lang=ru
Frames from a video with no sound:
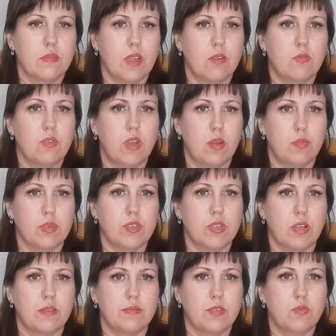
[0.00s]
Куда я
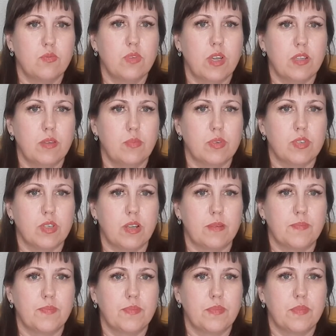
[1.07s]
пошла? Никуда я не пошла.
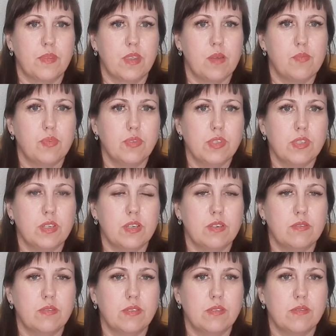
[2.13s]
Я
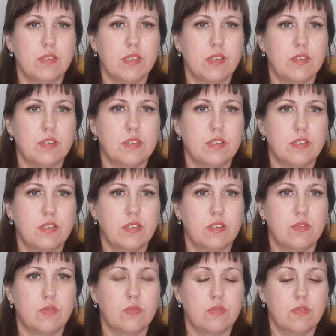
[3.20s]
просто села на
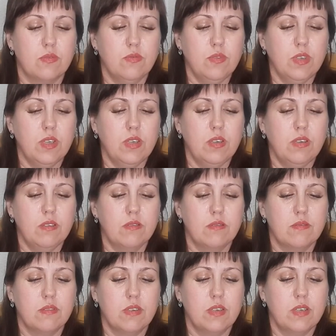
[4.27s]
диету. Ну и
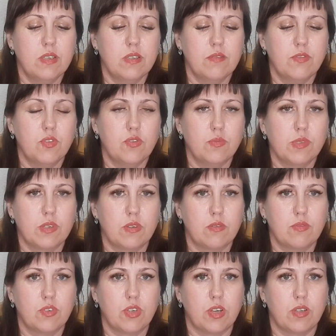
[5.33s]
диета в чем
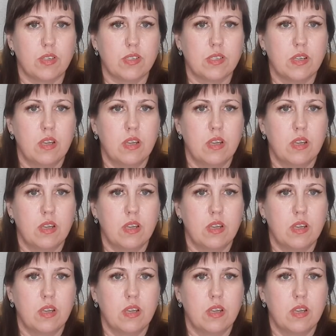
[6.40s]
заключалась?